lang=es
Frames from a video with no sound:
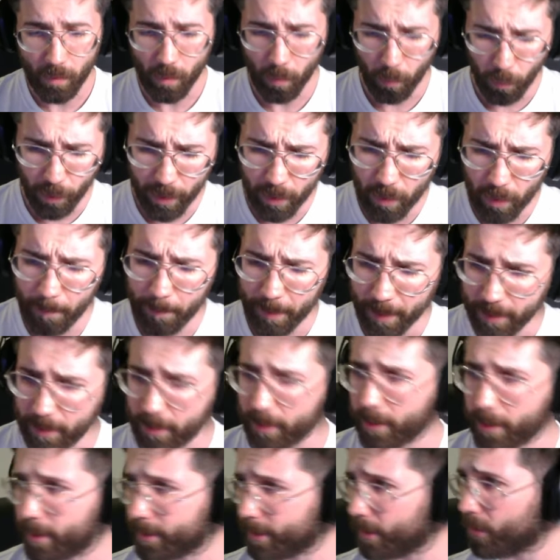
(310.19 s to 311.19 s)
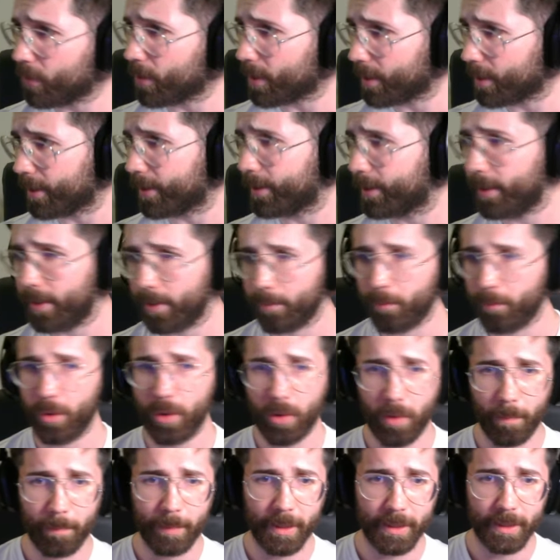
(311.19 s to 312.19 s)
Muy completita, tengo que decir, muy
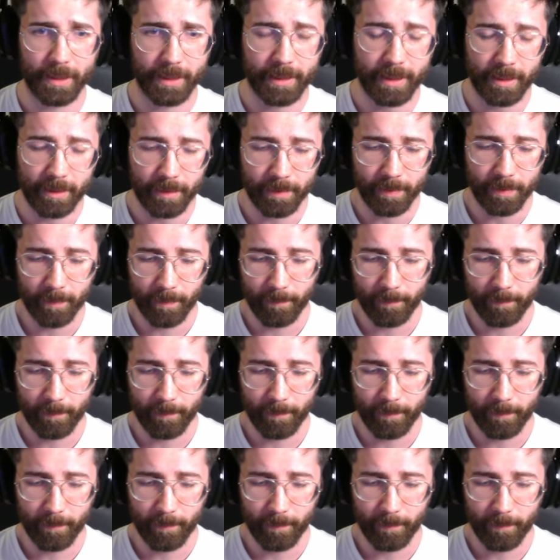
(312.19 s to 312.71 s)
completita.